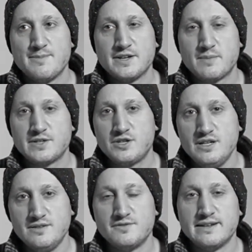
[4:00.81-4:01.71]
que é mais
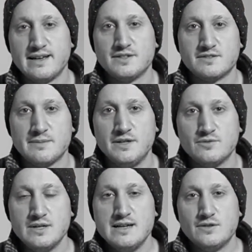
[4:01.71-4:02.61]
chamativa, né? A gente sabe que
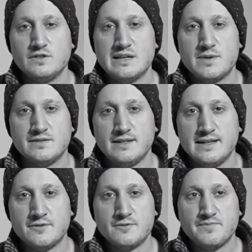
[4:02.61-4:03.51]
no, no cinema
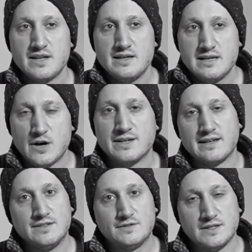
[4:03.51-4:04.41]
brasileiro é uma
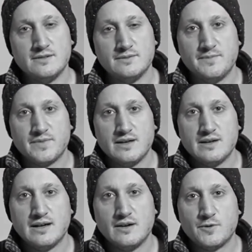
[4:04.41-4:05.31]
tradição
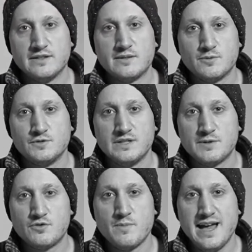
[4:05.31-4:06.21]
ah, por exemplo, o
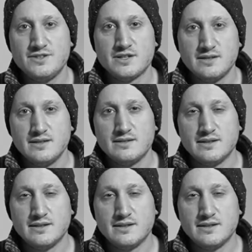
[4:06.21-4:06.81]
cinema de comédia,